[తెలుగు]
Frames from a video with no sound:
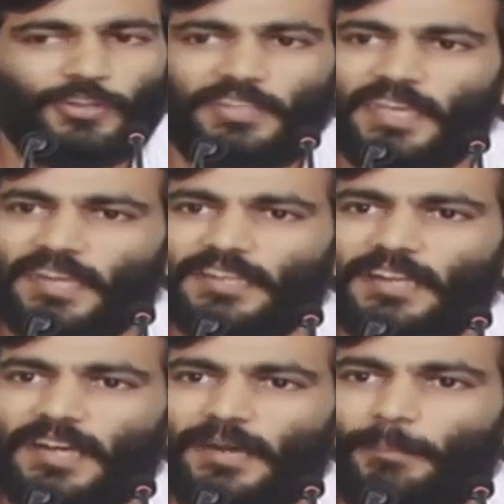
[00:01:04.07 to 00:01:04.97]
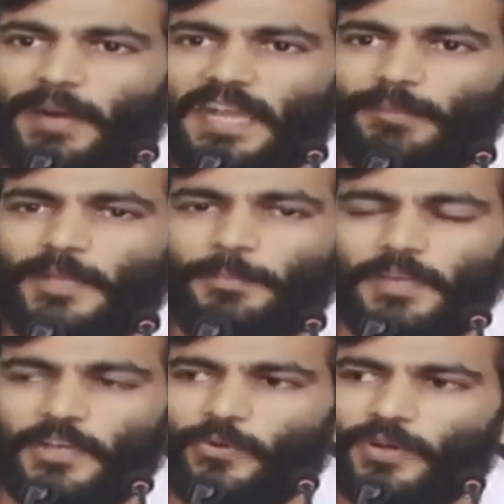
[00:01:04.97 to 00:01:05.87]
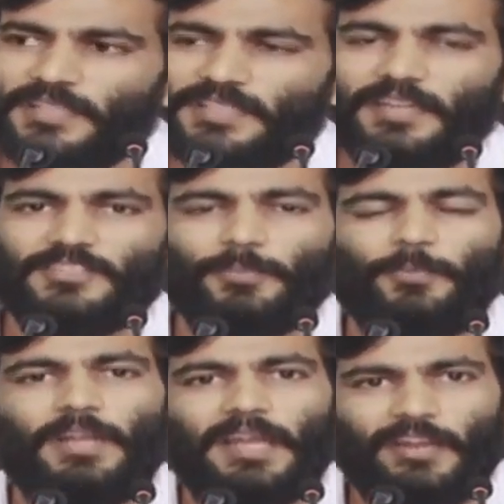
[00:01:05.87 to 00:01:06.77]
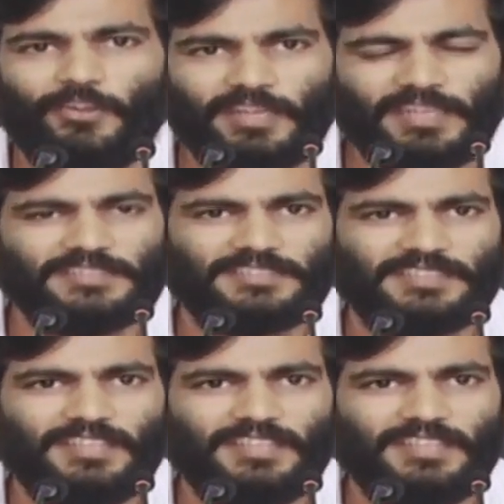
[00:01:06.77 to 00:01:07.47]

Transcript: కోట్లు ఏ రకంగా మాయమైపోయినావో ఒక్కసారి చెప్పు నారా లోకేష్